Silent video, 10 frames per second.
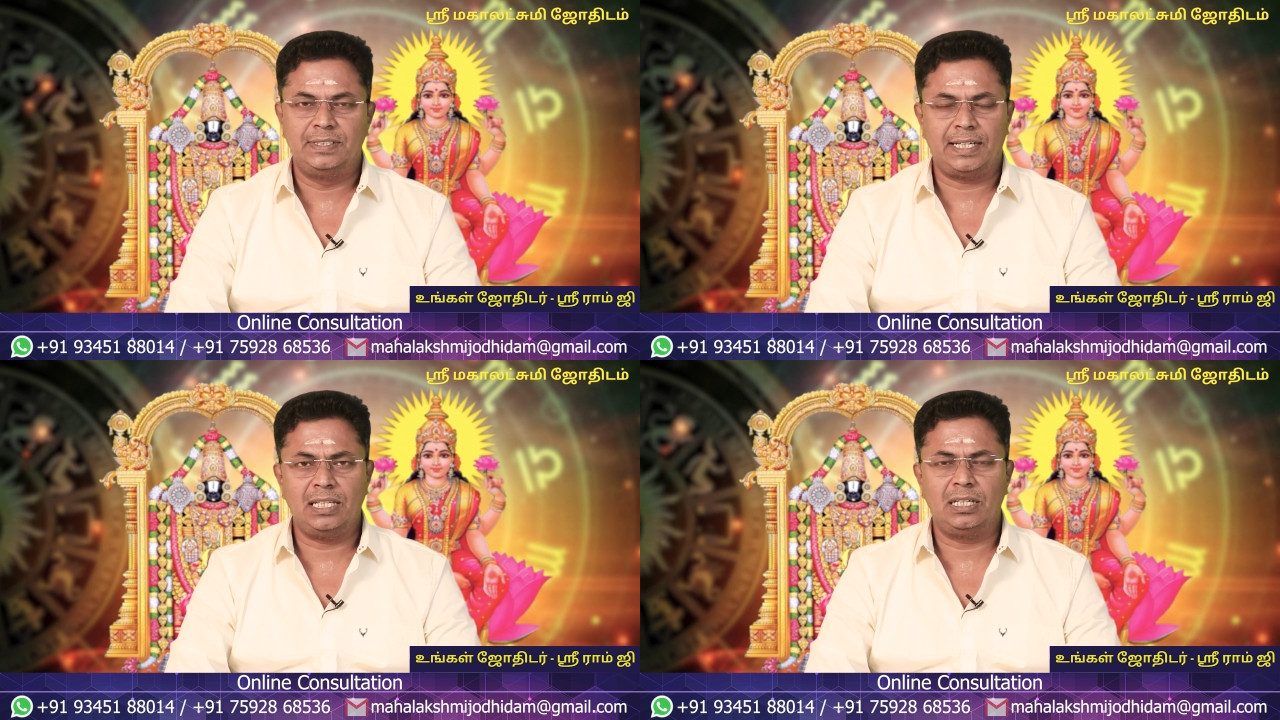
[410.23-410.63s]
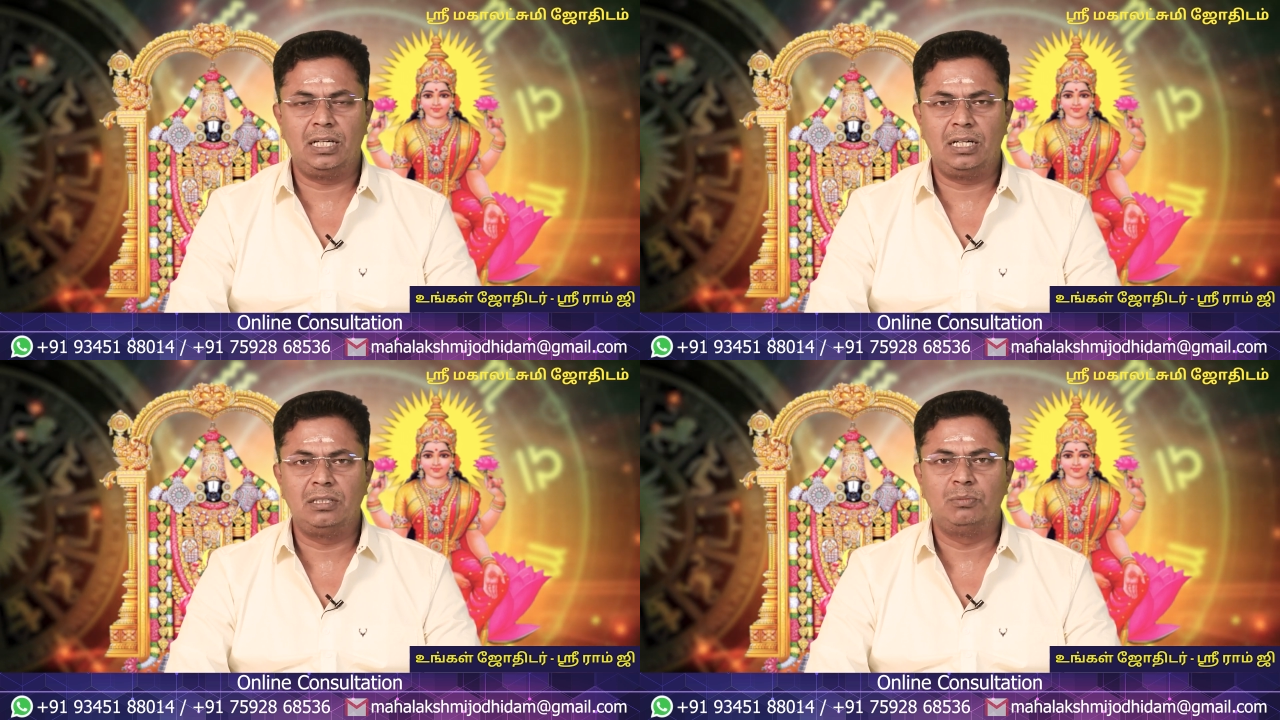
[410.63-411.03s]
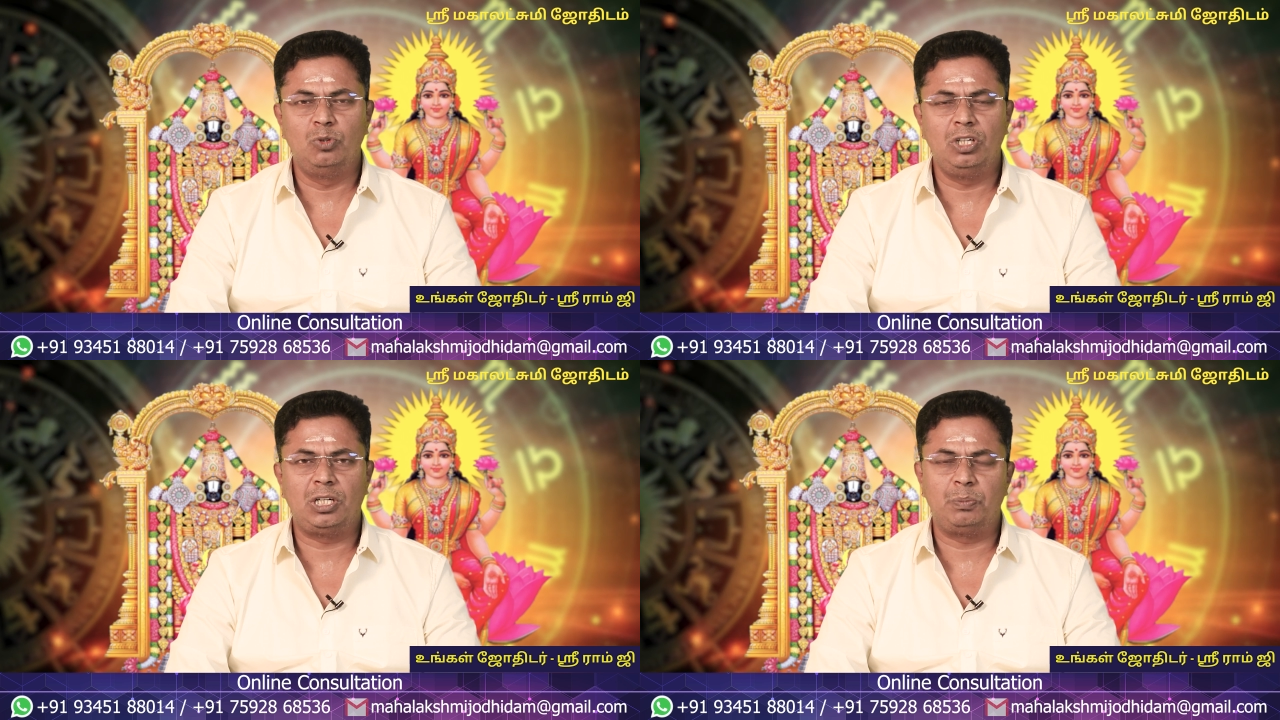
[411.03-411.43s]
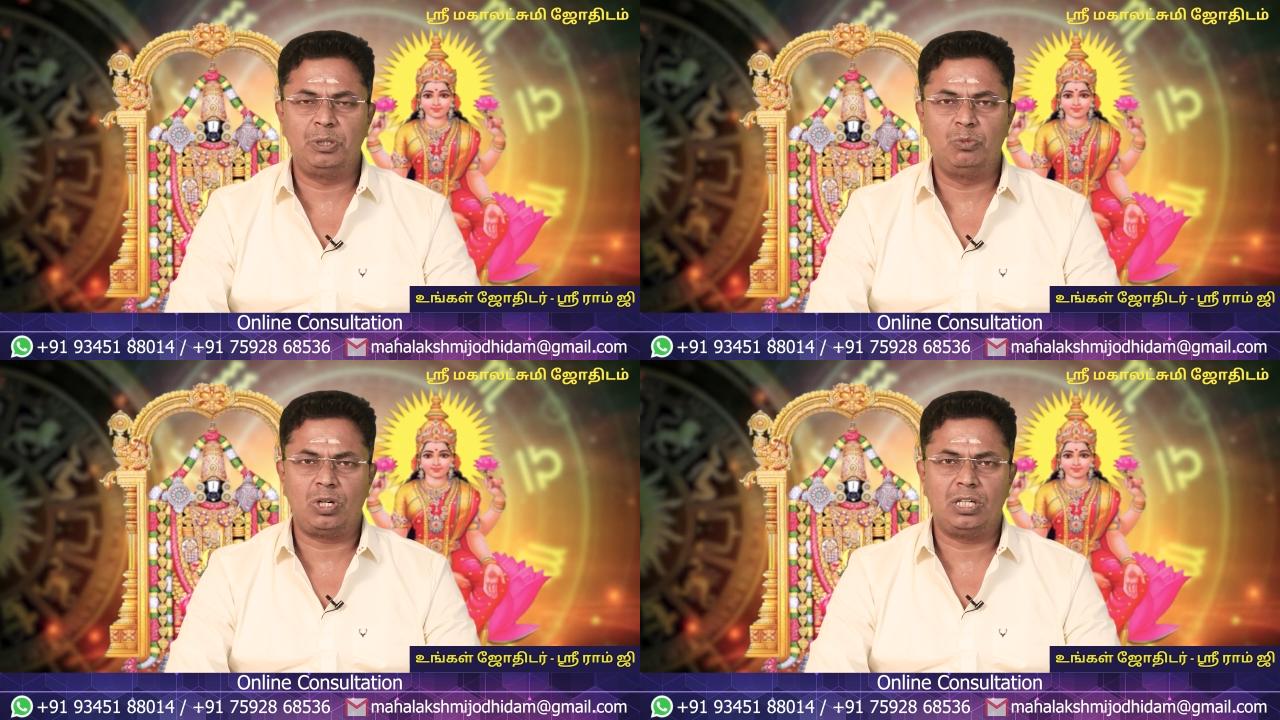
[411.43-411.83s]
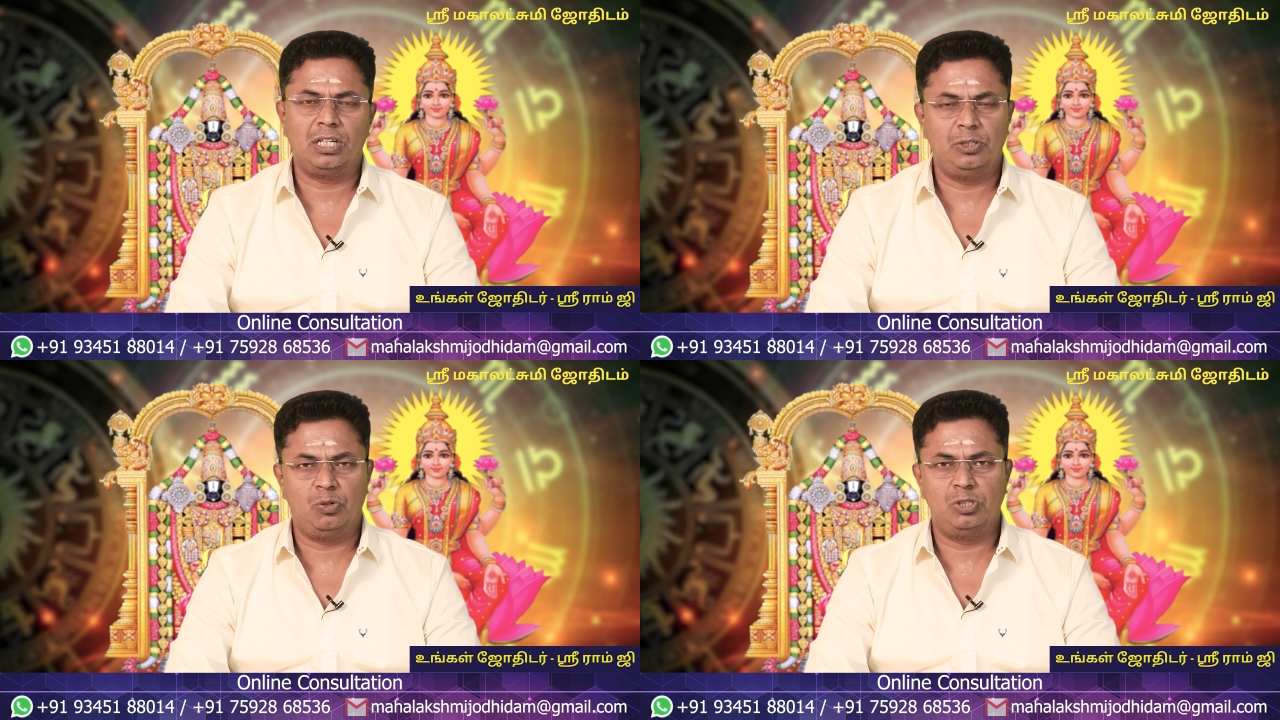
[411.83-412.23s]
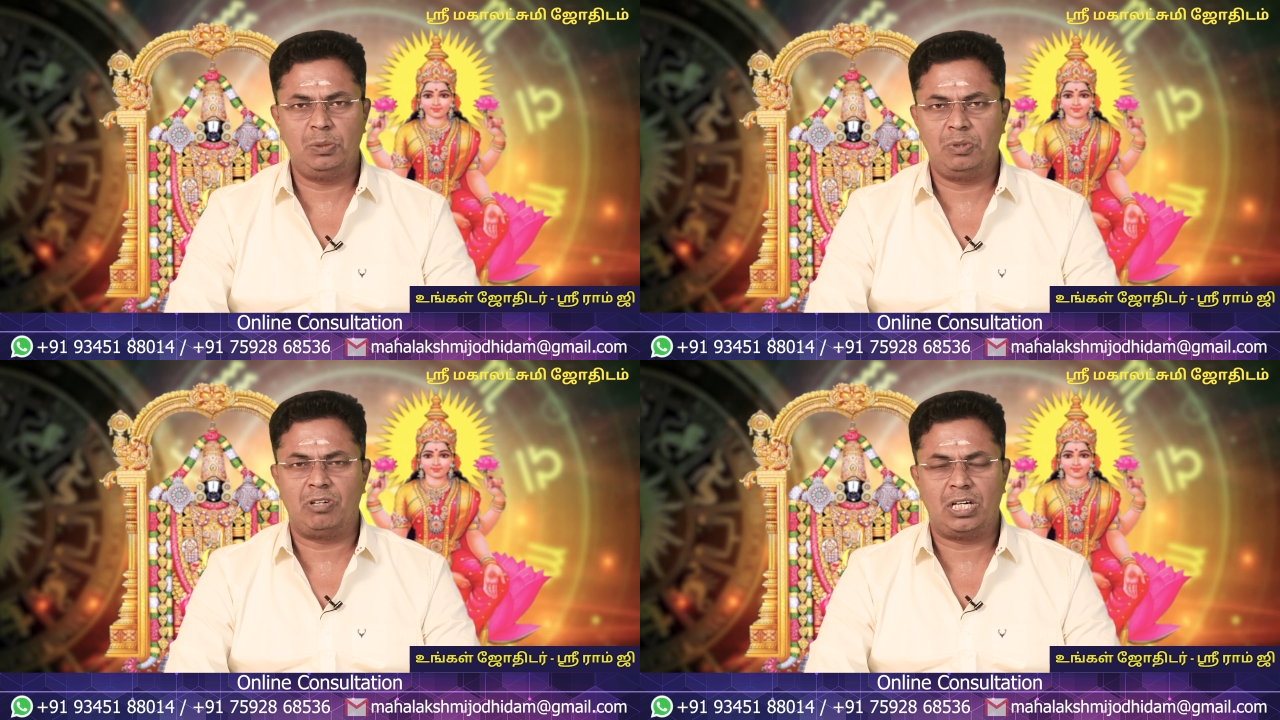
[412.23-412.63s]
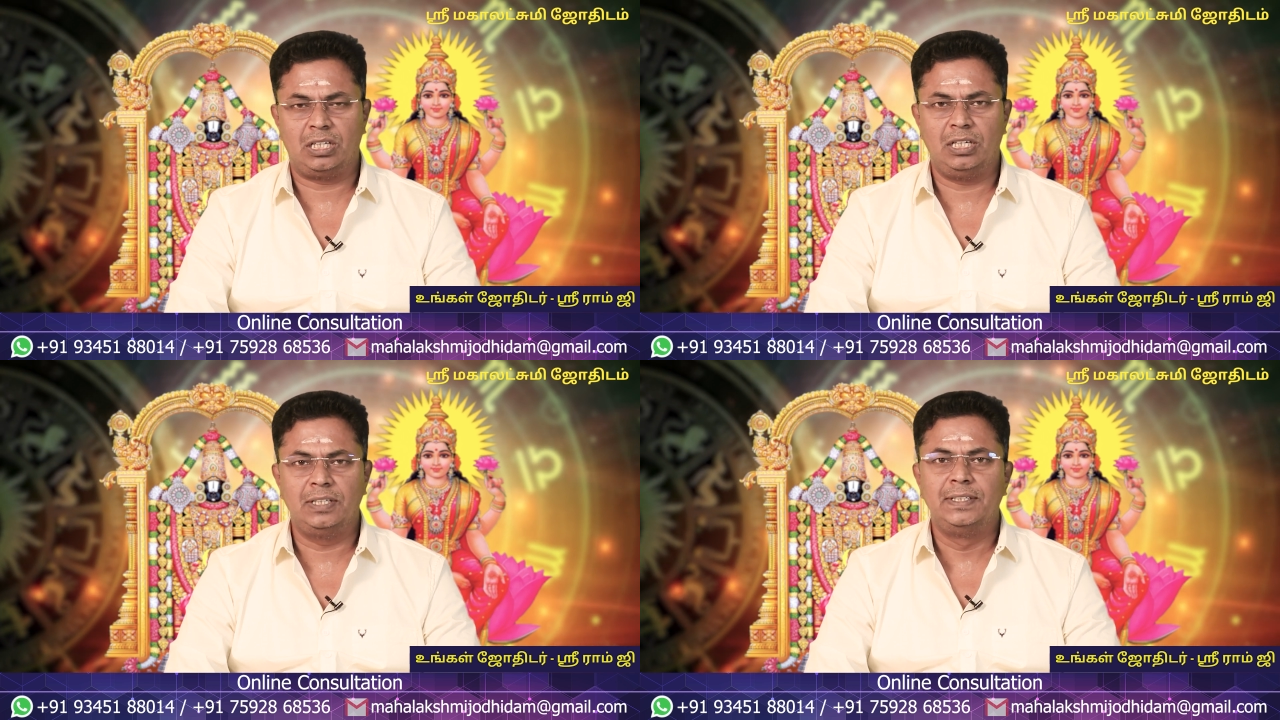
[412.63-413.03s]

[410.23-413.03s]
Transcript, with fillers: ஜாதகர் முன்னுக்கு பின் முரணாக யோசிப்பவராக